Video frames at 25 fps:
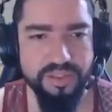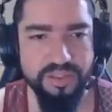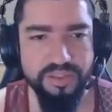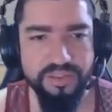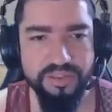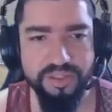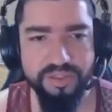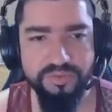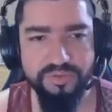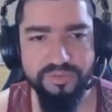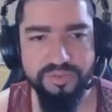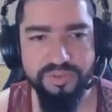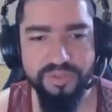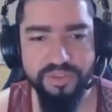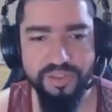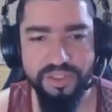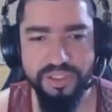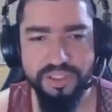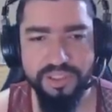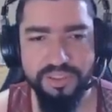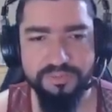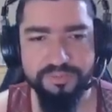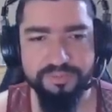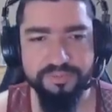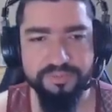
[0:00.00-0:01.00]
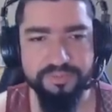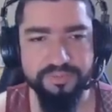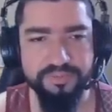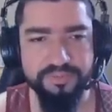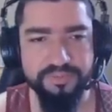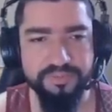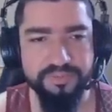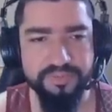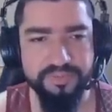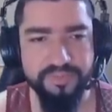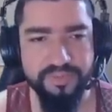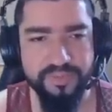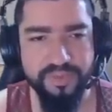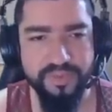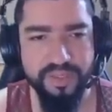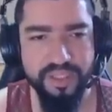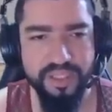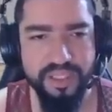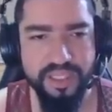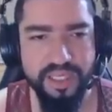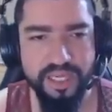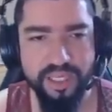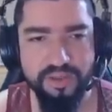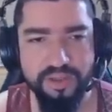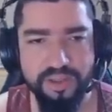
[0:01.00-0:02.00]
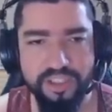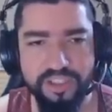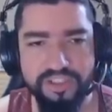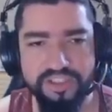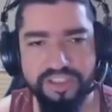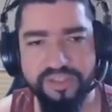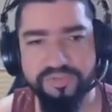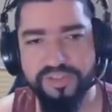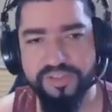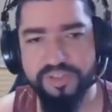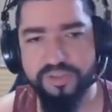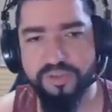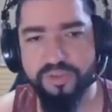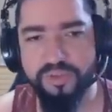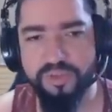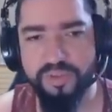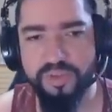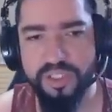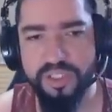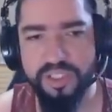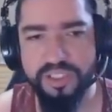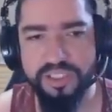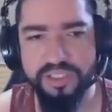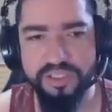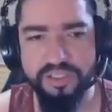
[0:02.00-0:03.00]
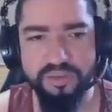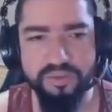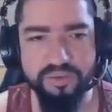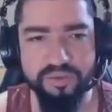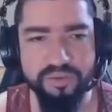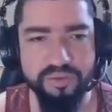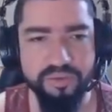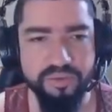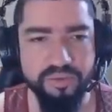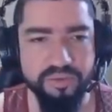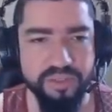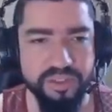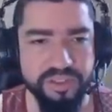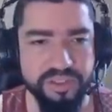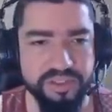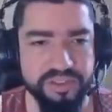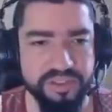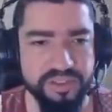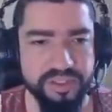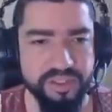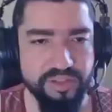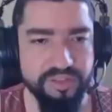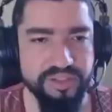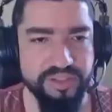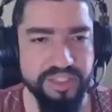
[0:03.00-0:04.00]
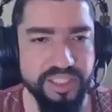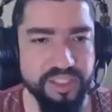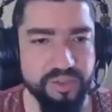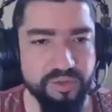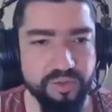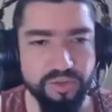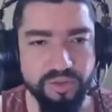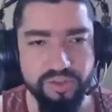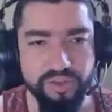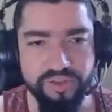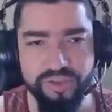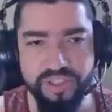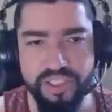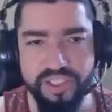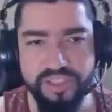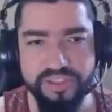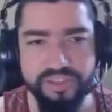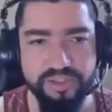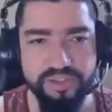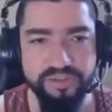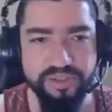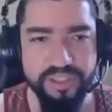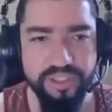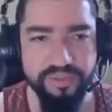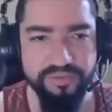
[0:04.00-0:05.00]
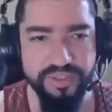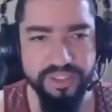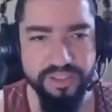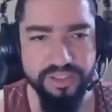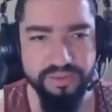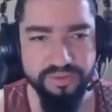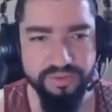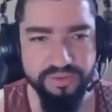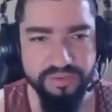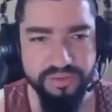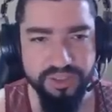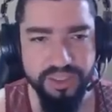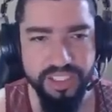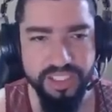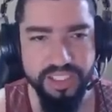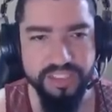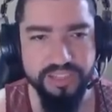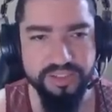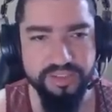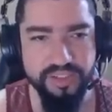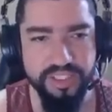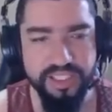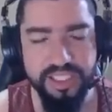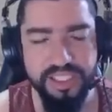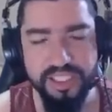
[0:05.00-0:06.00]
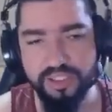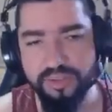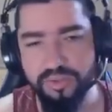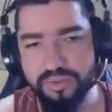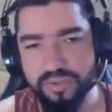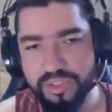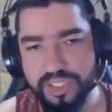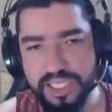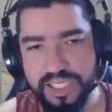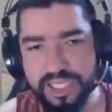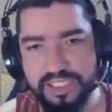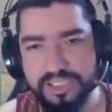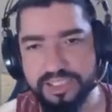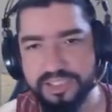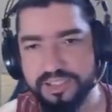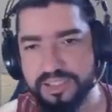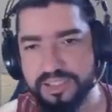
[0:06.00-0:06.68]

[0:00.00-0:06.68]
Então foi. Agora já vinculou ali o Odisseus, ele curou sozinho, tá vendo? Ele deu aquela curada